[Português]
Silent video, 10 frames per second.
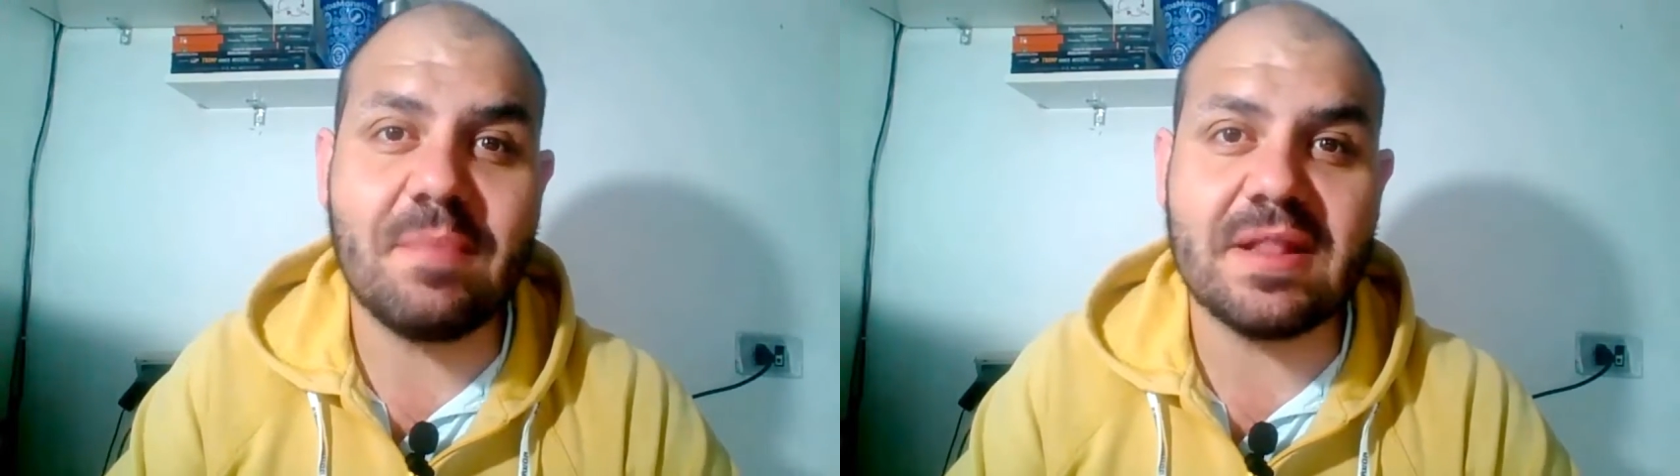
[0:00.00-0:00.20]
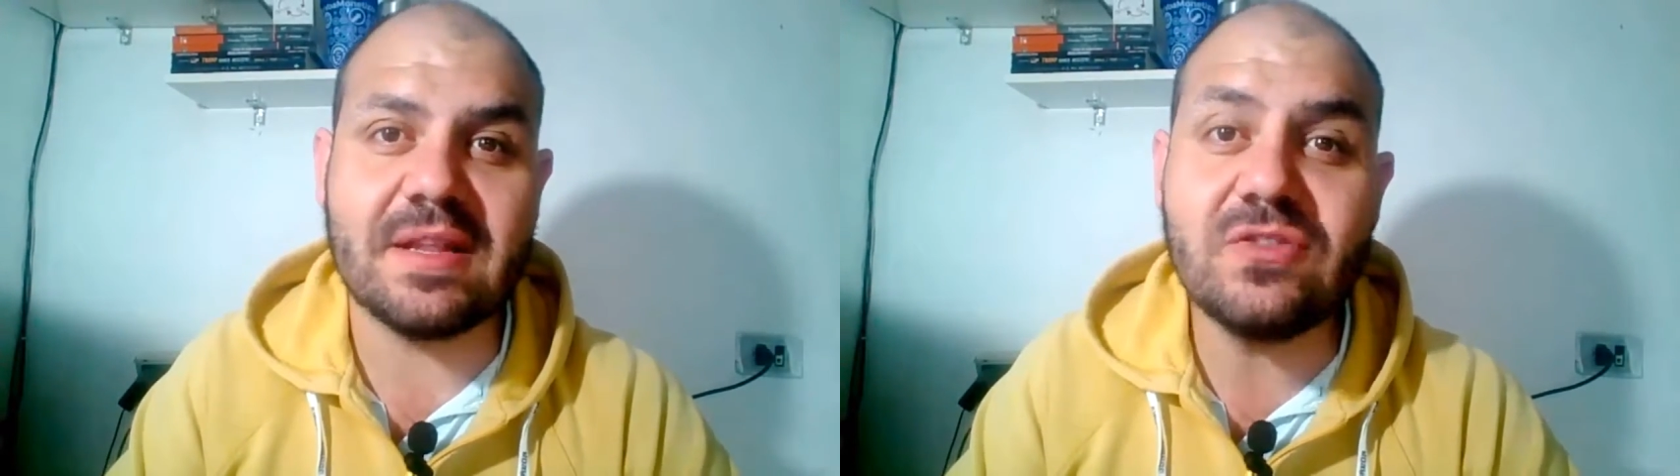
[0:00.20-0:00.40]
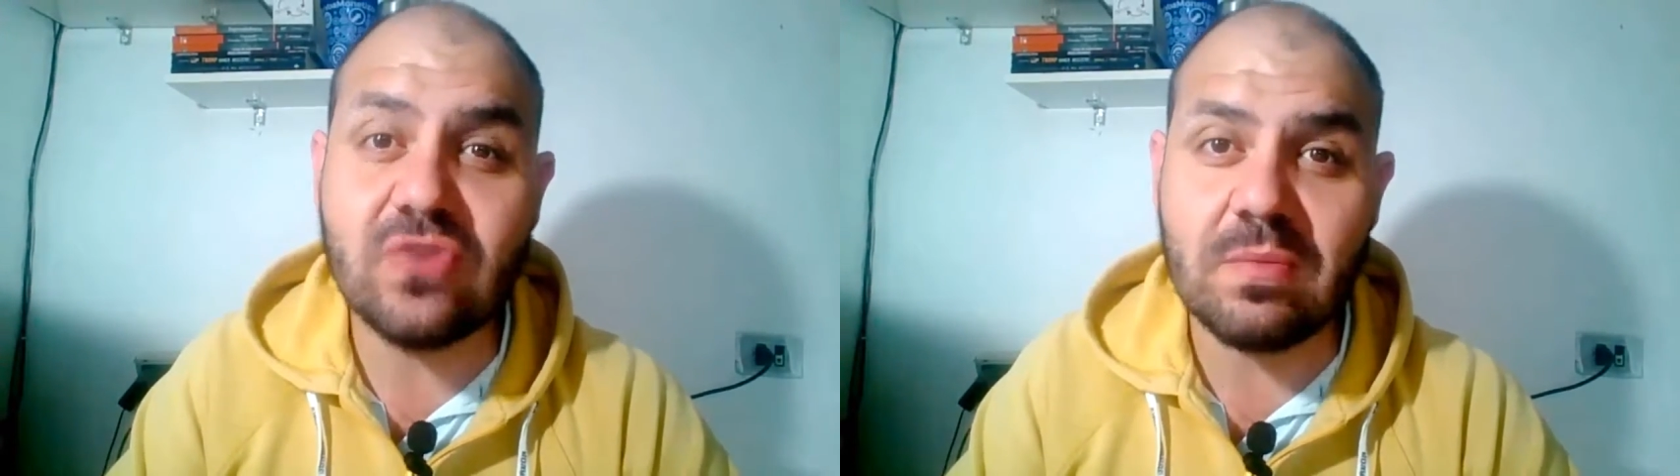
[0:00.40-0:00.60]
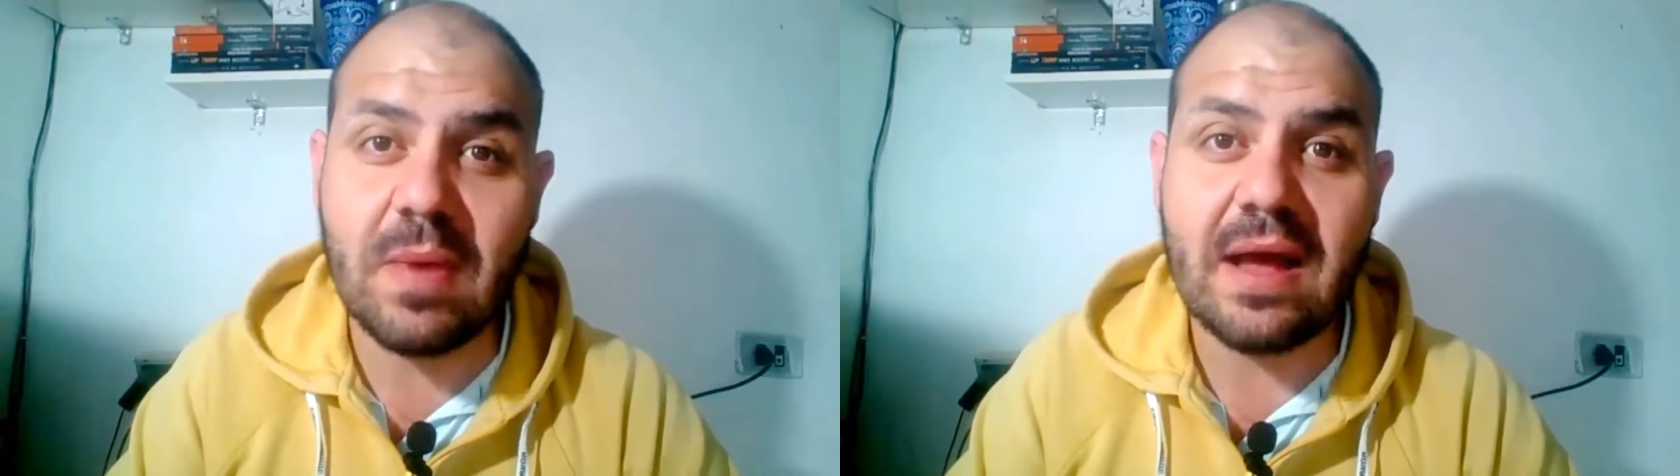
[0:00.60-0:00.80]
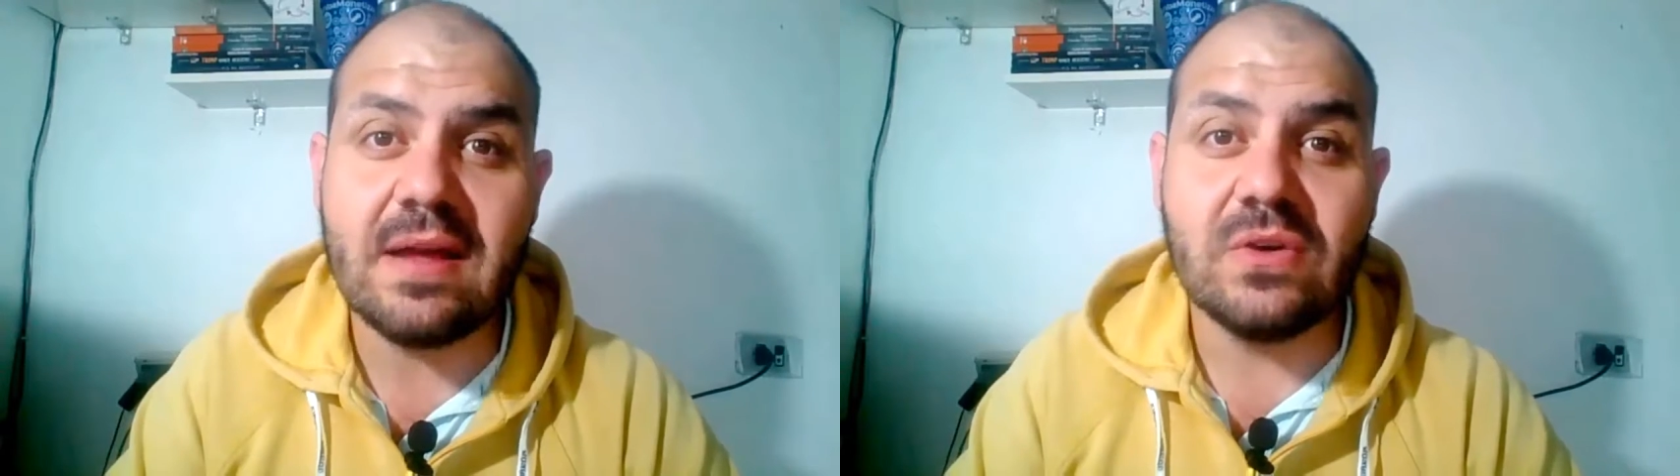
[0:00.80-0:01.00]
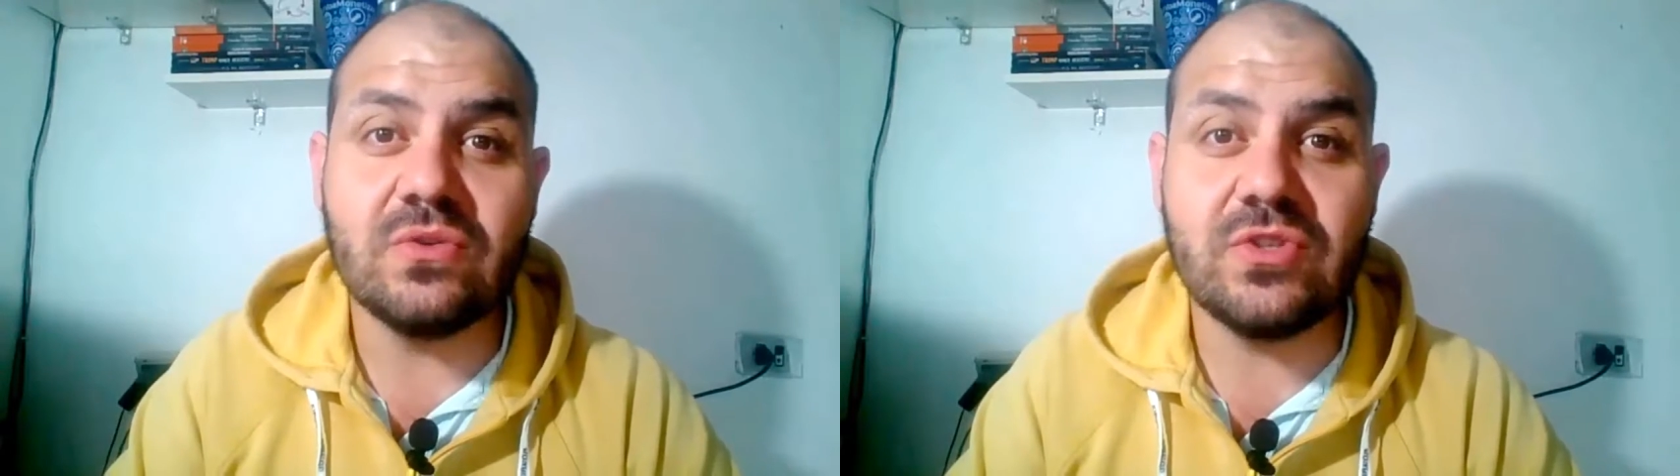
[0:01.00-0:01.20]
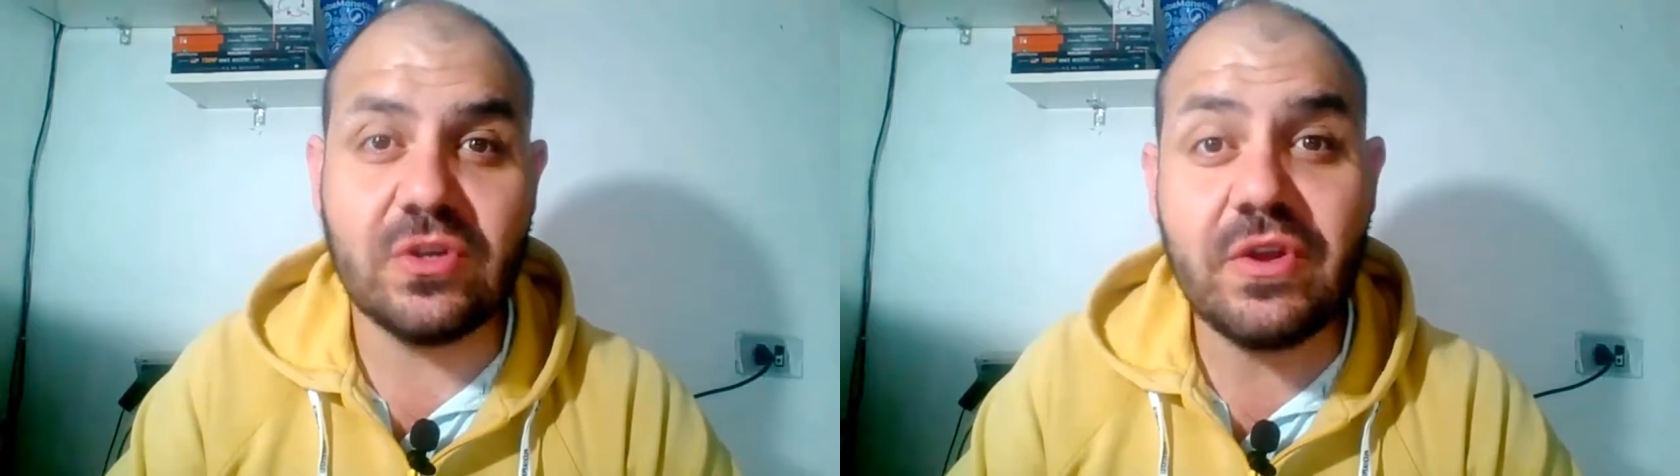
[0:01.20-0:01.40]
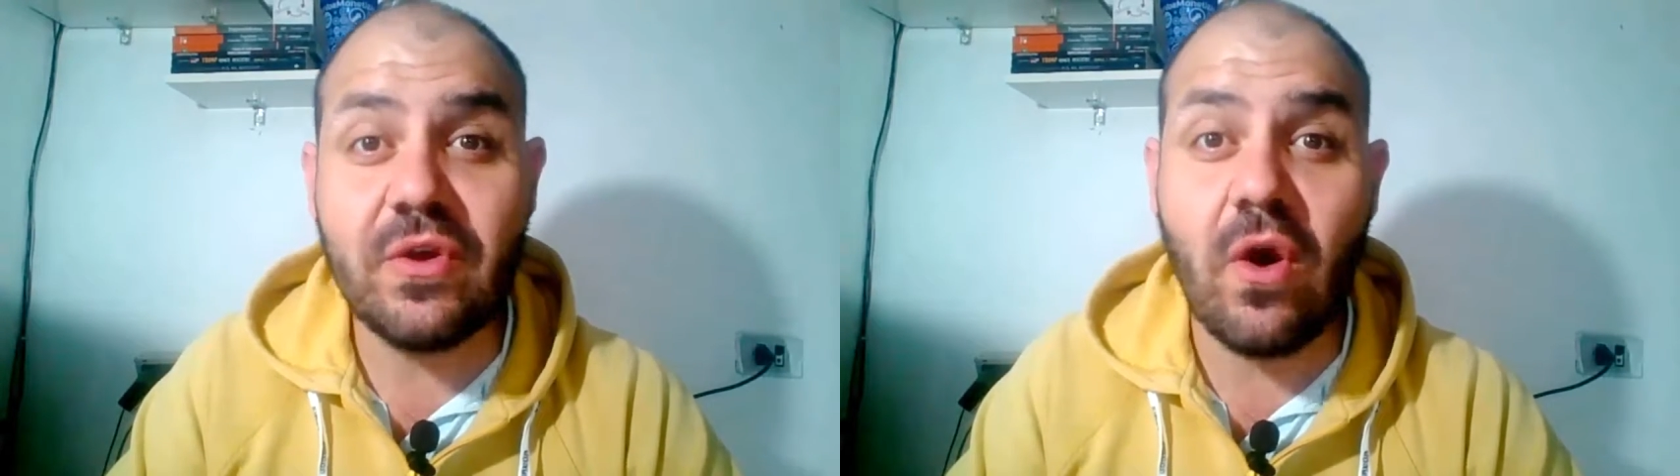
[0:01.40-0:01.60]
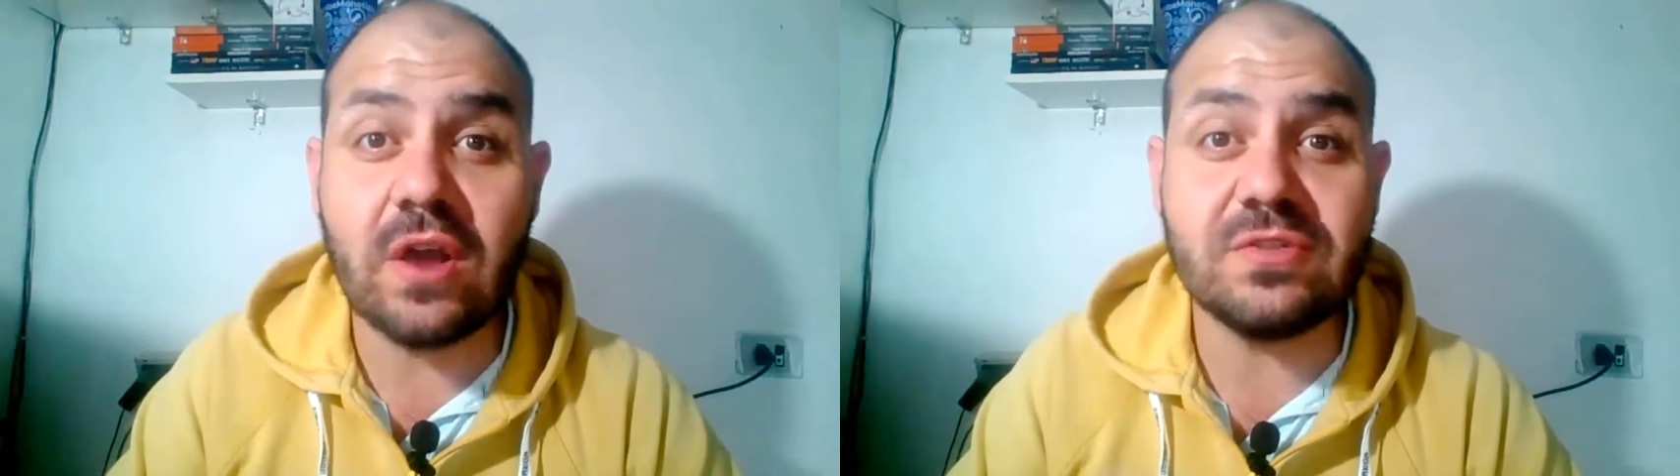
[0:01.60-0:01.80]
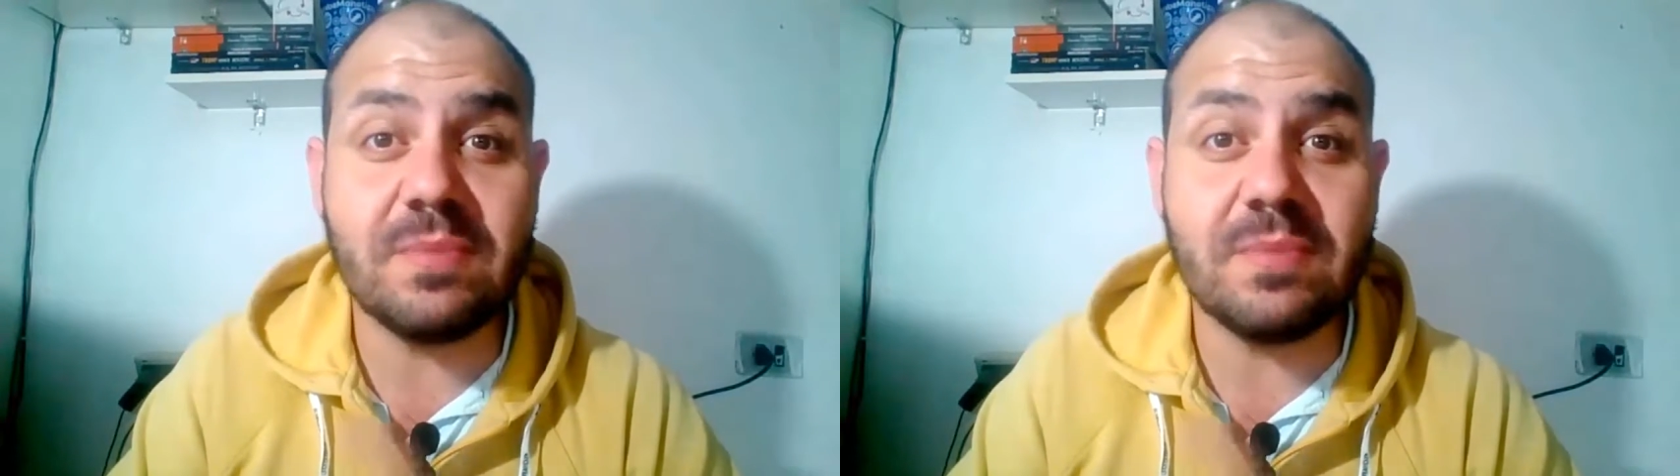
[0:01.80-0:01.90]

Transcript: para transformar o seu negócio,